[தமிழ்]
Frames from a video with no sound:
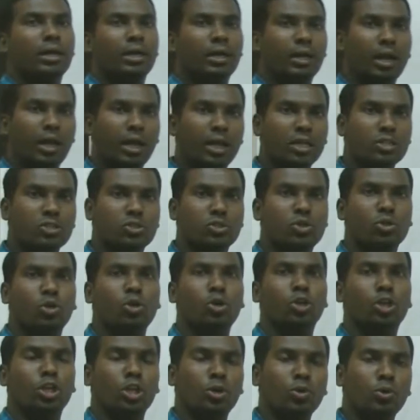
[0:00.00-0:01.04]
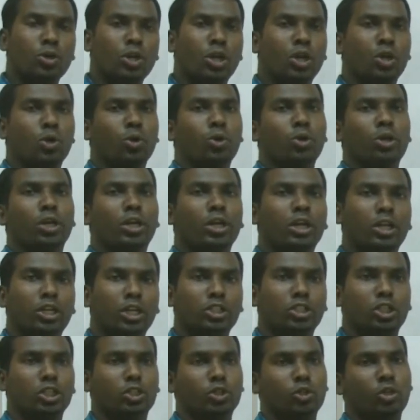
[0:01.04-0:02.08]
கிராஸோ யூனியனோ
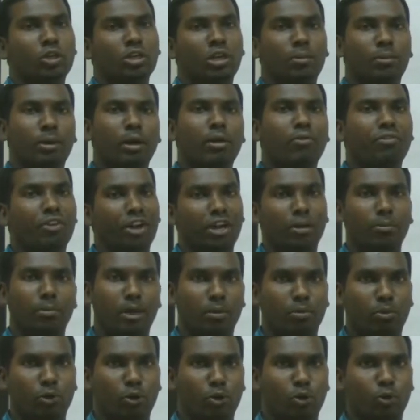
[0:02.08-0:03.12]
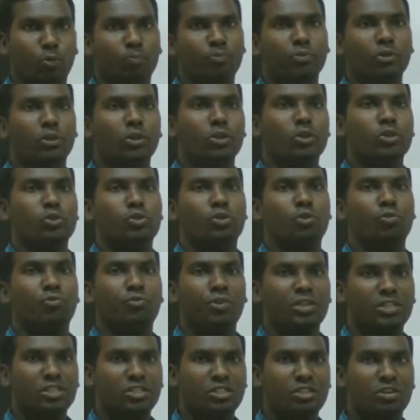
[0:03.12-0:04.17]
இன்டர்செக்ஷனோ நம்மளால் ஃபைன் பண்ண முடியும் ஸோ
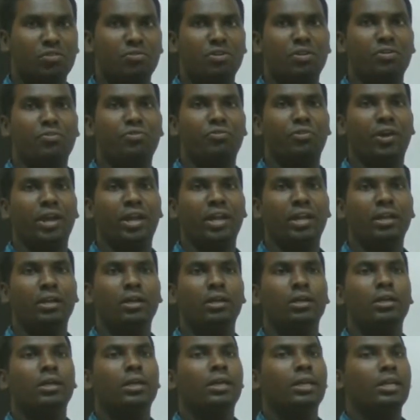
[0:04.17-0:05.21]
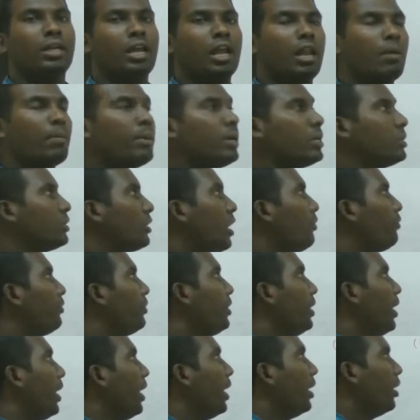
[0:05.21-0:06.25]
ஃபஸ்ட்டு வி ஃபைண்ட் எலமெண்ட்ஸ் ஆஃப்
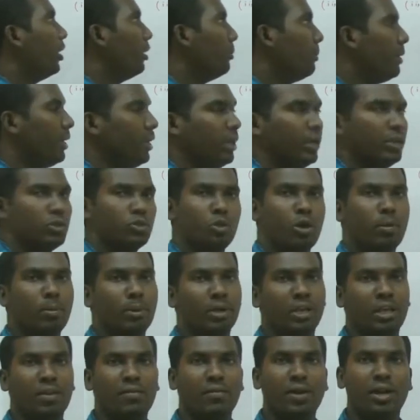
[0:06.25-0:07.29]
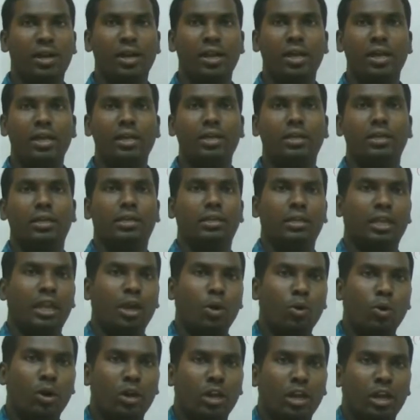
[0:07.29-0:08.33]
ஏ அண்ட் பி ஸோ அப்போ கிவனில்
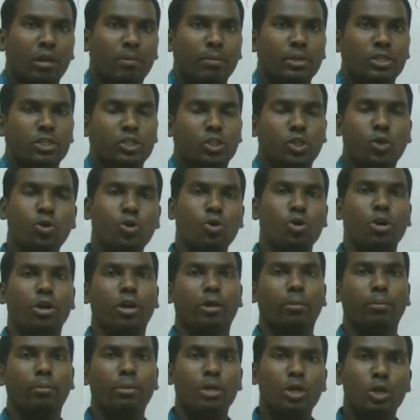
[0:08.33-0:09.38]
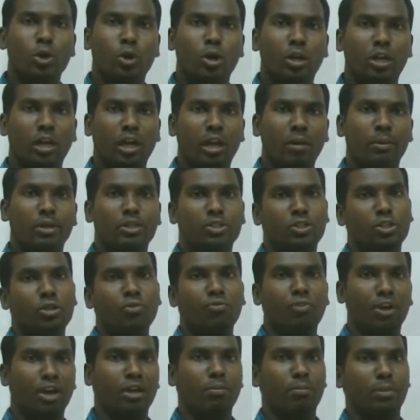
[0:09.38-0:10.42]
ஏவோட எலமெண்ட்ஸையும் பியோட
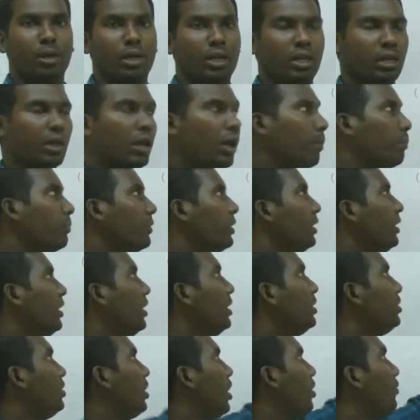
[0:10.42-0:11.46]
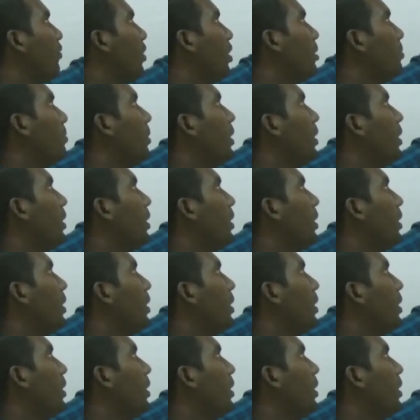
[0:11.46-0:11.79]
எலமெண்ட்ஸையும் ஃபைன் பண்ணிக்கலாம் ஈஸியாக ஃபைன்